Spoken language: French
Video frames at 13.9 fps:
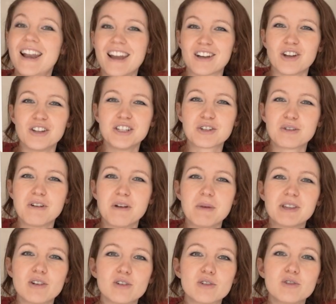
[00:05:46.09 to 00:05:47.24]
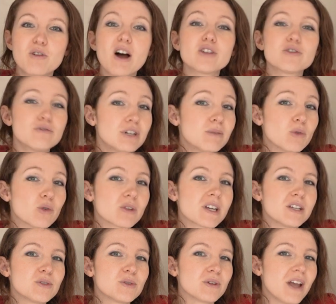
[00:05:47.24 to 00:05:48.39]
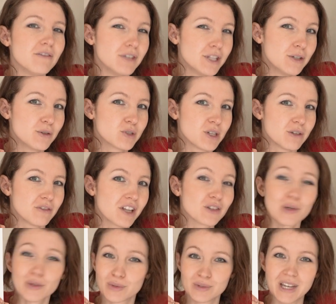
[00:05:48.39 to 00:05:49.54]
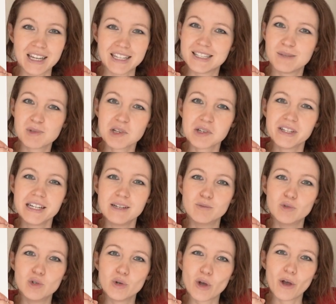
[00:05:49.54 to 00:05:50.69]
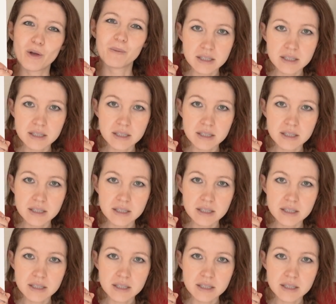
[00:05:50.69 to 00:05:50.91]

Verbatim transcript: La corniche qu'on va mettre dans le couloir, je vous l'ai montré sur la vidéo que j'ai faite quand on a réceptionné les moulures.